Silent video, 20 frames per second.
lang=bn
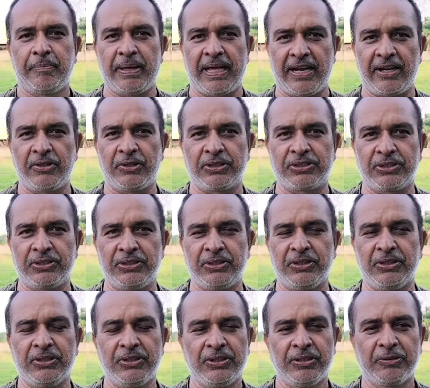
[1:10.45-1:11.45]
বেড়ানোর জন্য
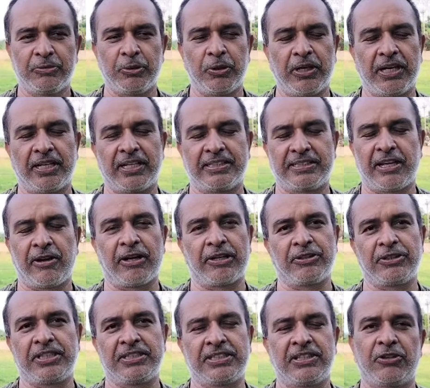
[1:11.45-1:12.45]
কুয়াকাটা
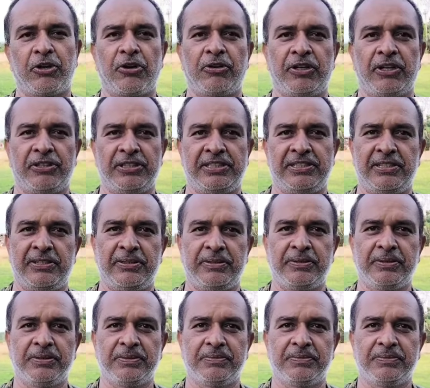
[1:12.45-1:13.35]
যাওয়ার উদ্দেশ্যে রওনা হয়েছিল